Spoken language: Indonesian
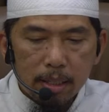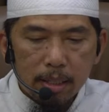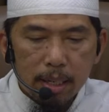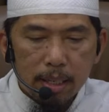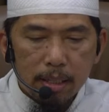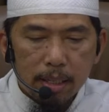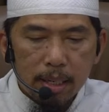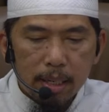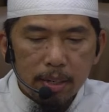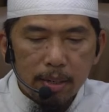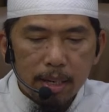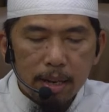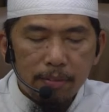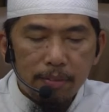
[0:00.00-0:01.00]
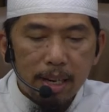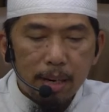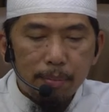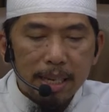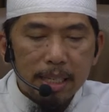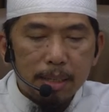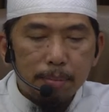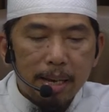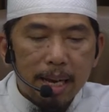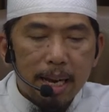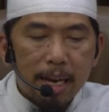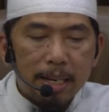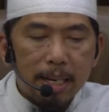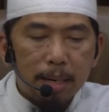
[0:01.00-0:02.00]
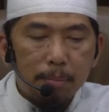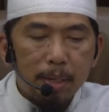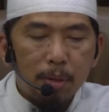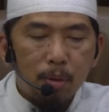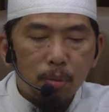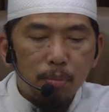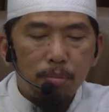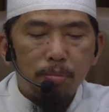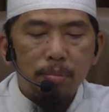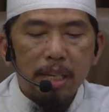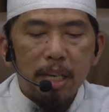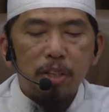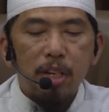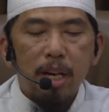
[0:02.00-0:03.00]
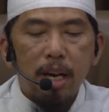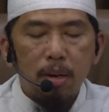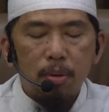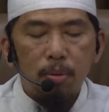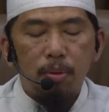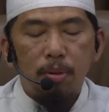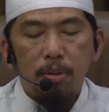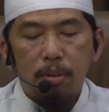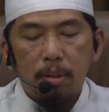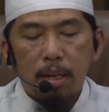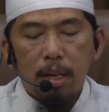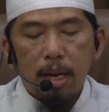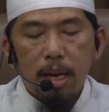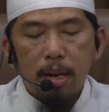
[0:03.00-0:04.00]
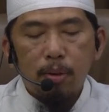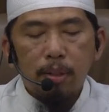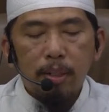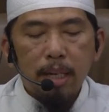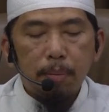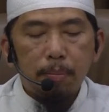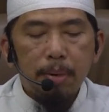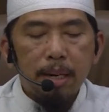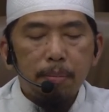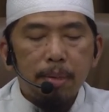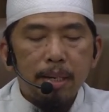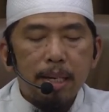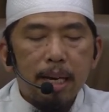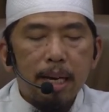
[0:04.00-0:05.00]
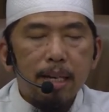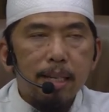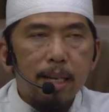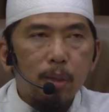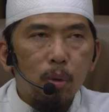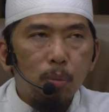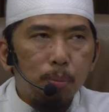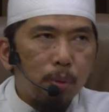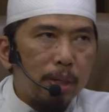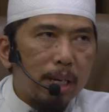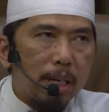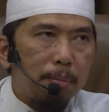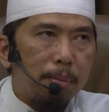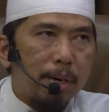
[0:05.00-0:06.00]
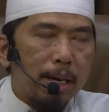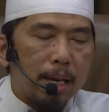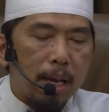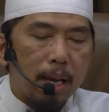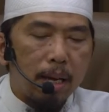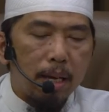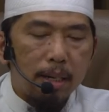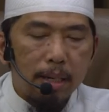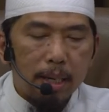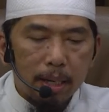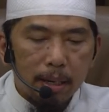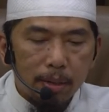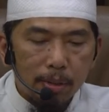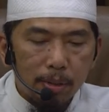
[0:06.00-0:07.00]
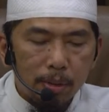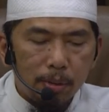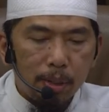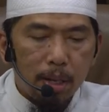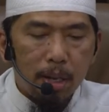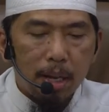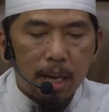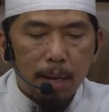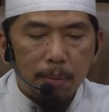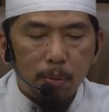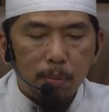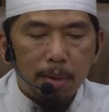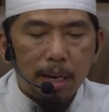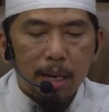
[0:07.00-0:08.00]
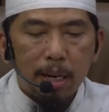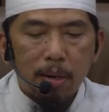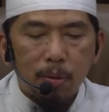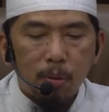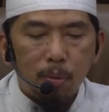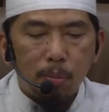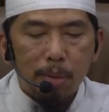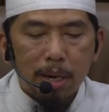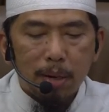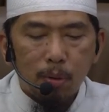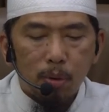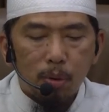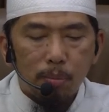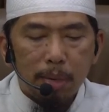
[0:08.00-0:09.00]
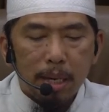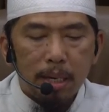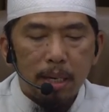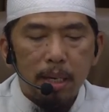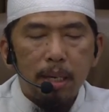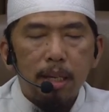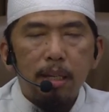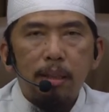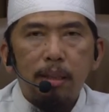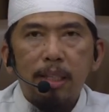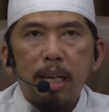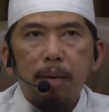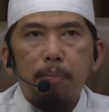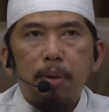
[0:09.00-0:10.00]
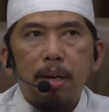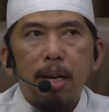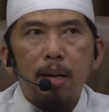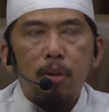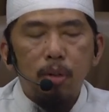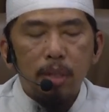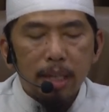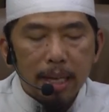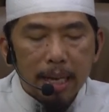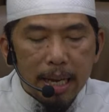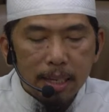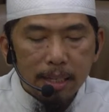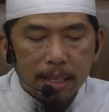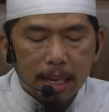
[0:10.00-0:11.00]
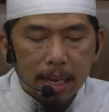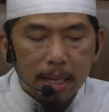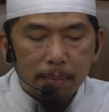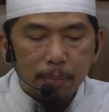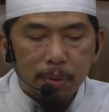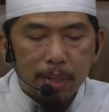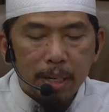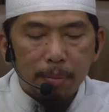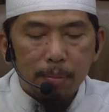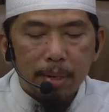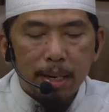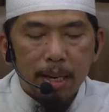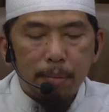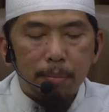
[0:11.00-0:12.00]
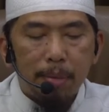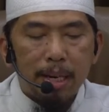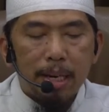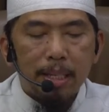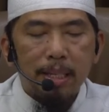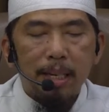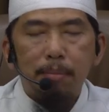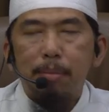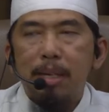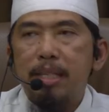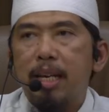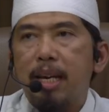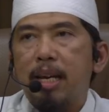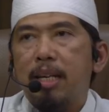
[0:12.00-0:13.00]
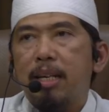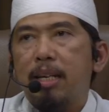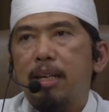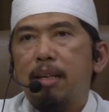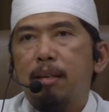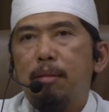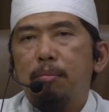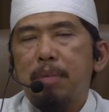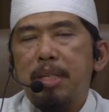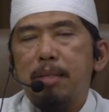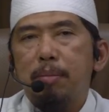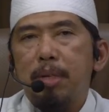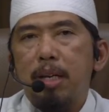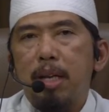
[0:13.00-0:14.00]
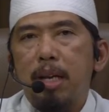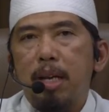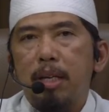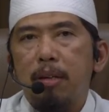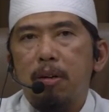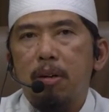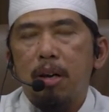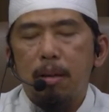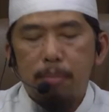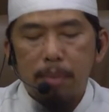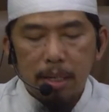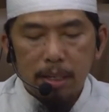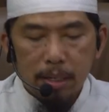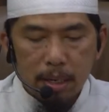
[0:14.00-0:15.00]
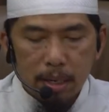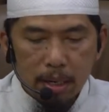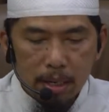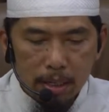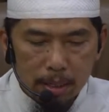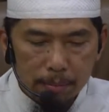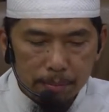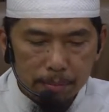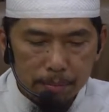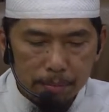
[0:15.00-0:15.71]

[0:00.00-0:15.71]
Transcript: di antaranya juga falam asma dan minhum ya yajharu. Aku tidak pernah mendengar satu pun dari mereka dari Rasulullah, Abu Bakar, Umar, Utsman tidak pernah aku dengar sekalipun dari mereka mengeraskan bacaan Bismillahirrahmanirrahim.